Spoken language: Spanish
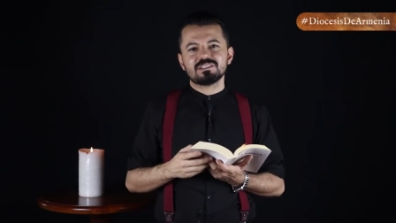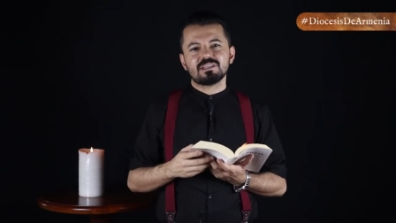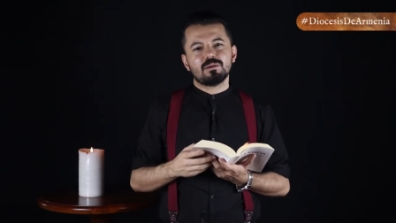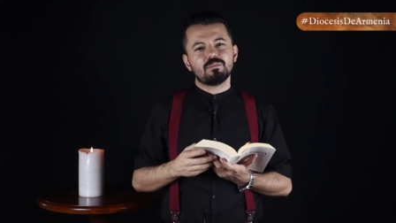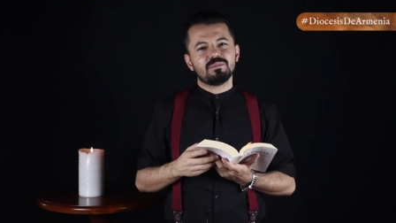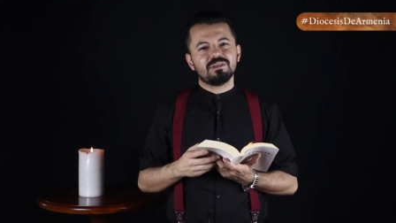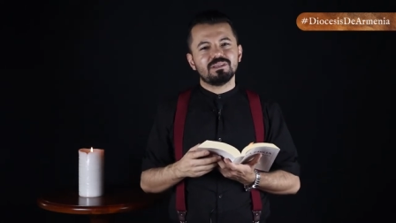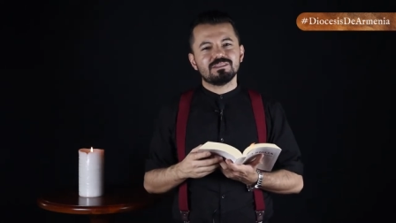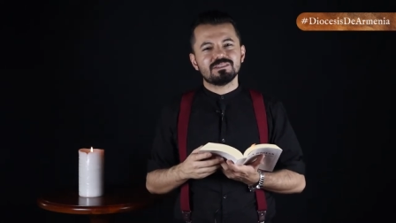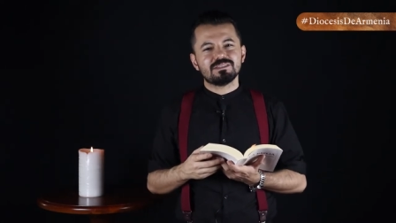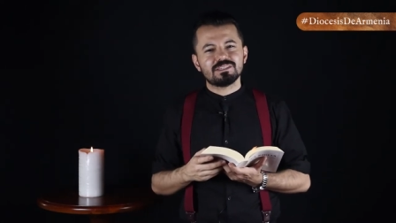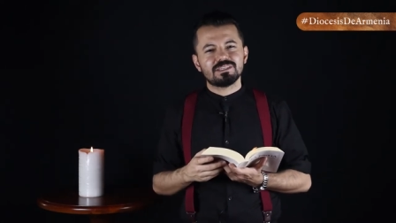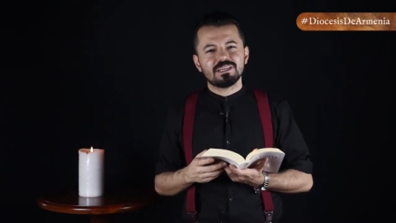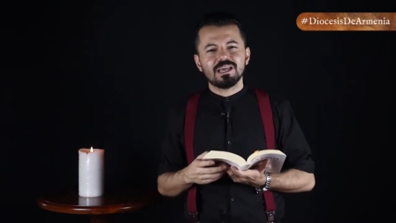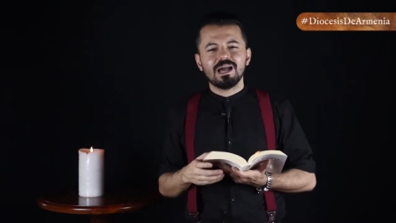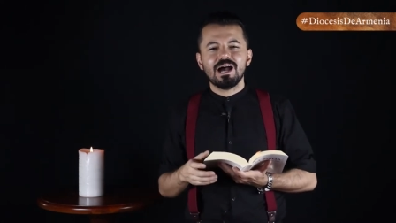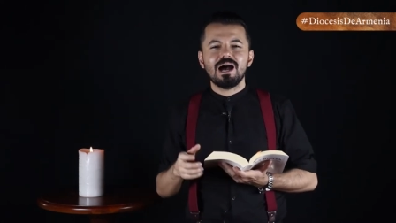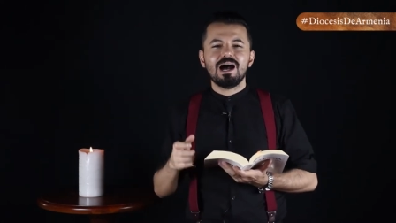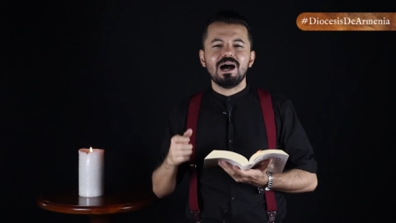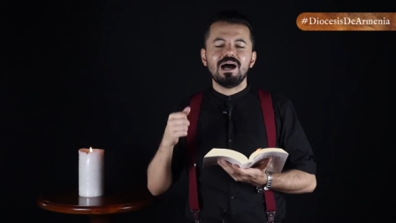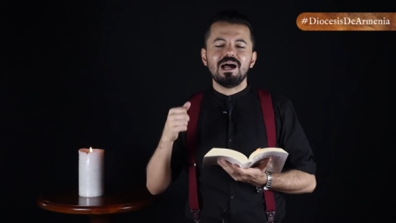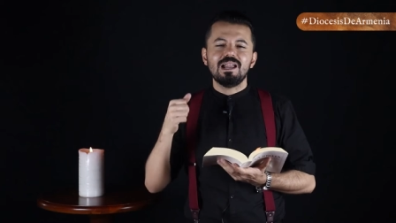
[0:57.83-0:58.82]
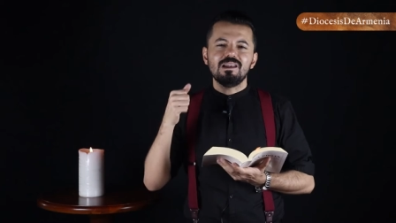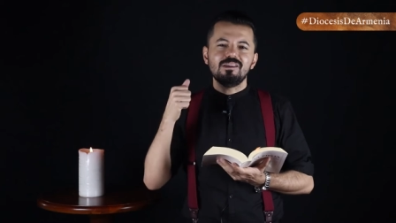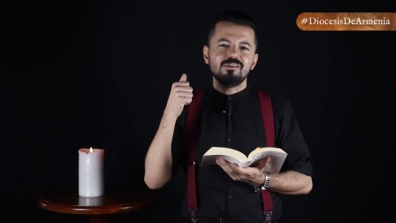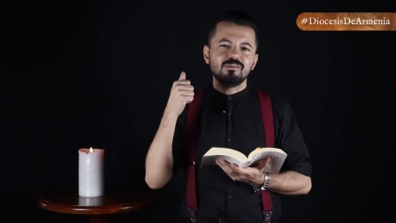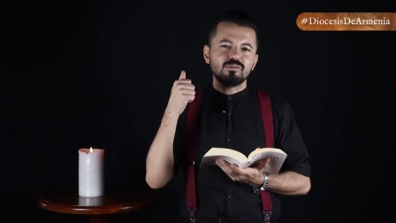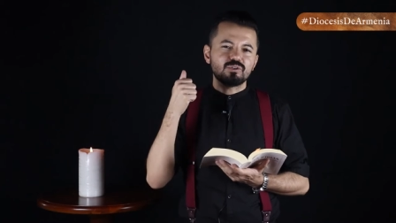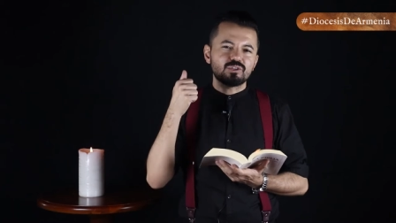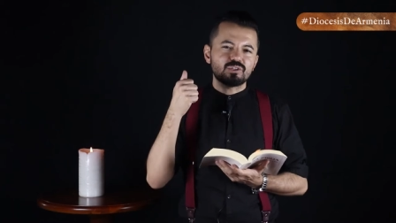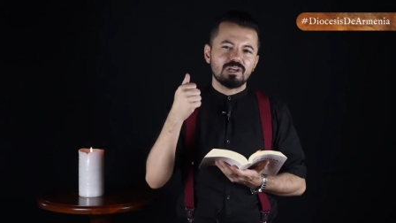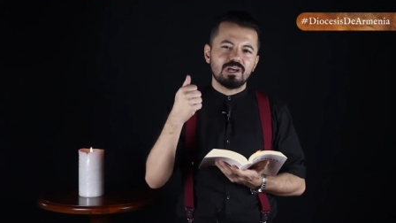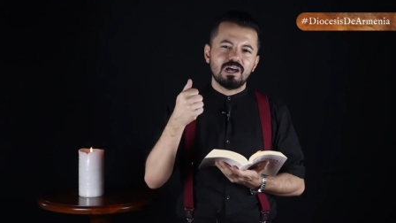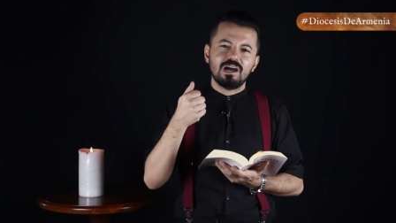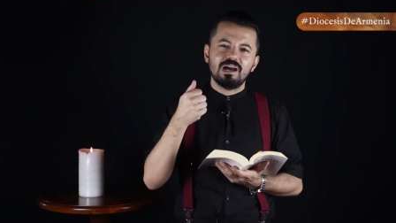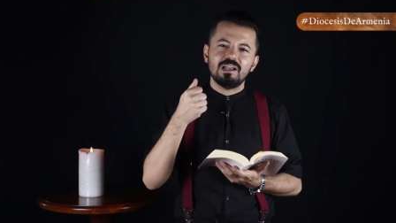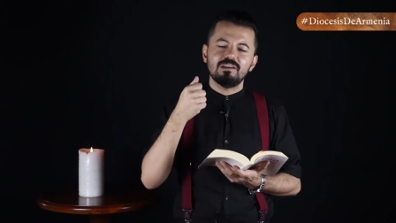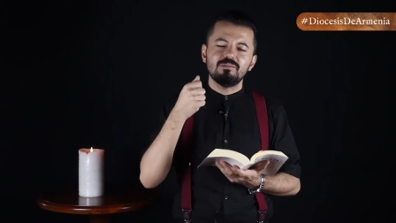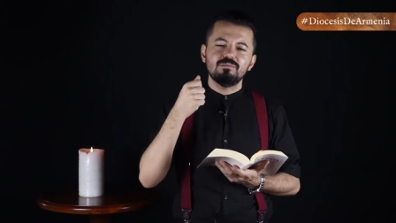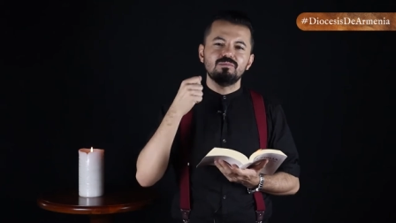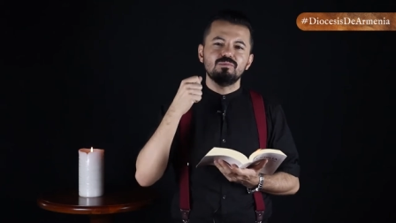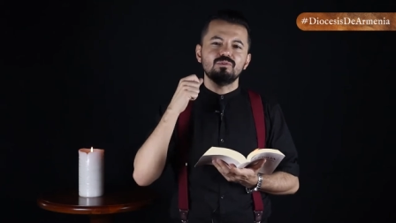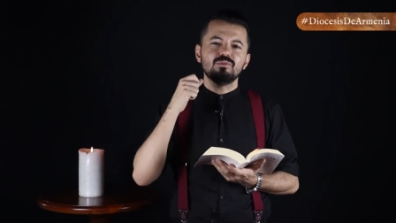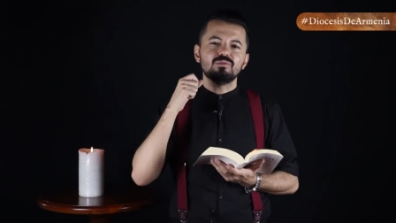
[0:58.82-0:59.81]
sapiencial, los
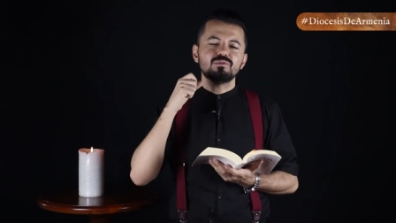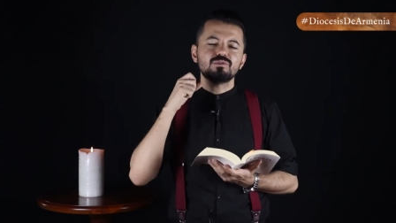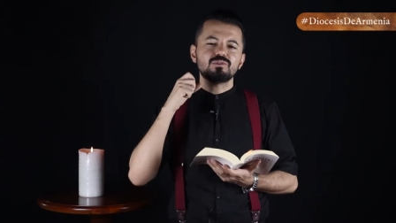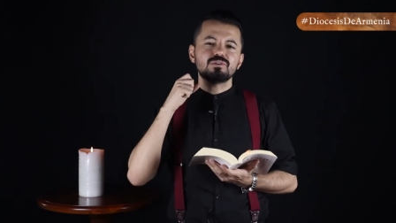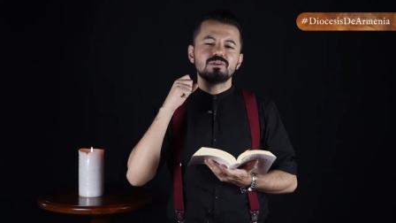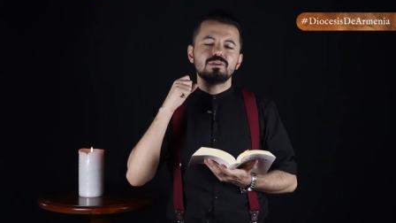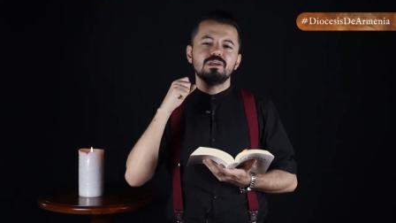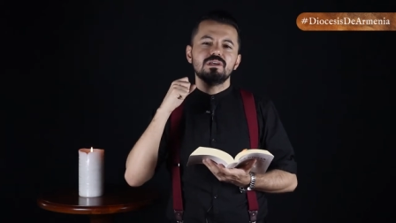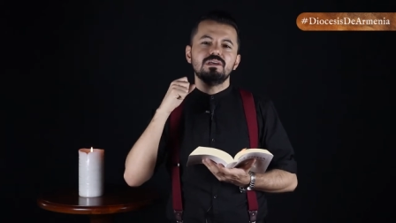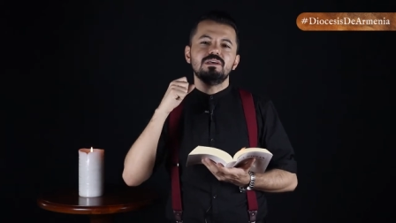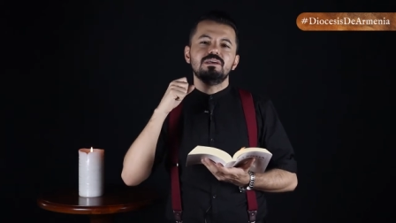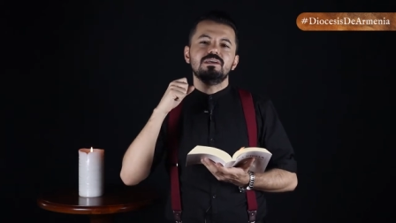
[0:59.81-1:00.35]
salmos,